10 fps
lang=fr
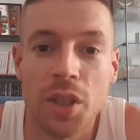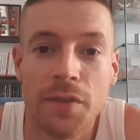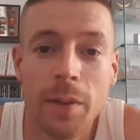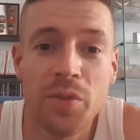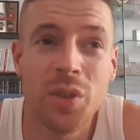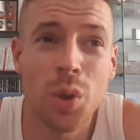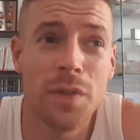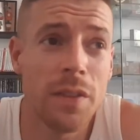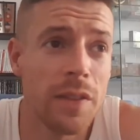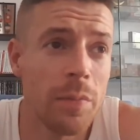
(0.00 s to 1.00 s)
fait un petit tour
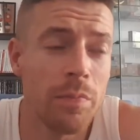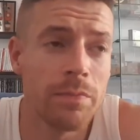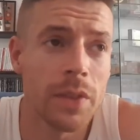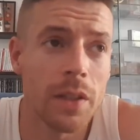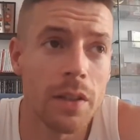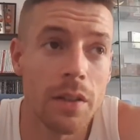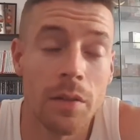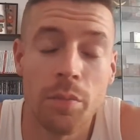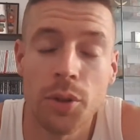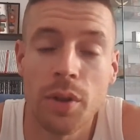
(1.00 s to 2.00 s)
vite fait euh,
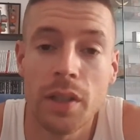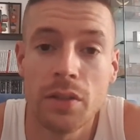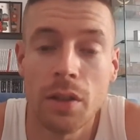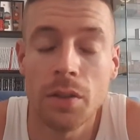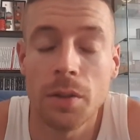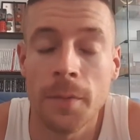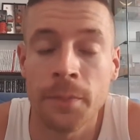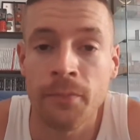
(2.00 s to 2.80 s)
pendant les soldes.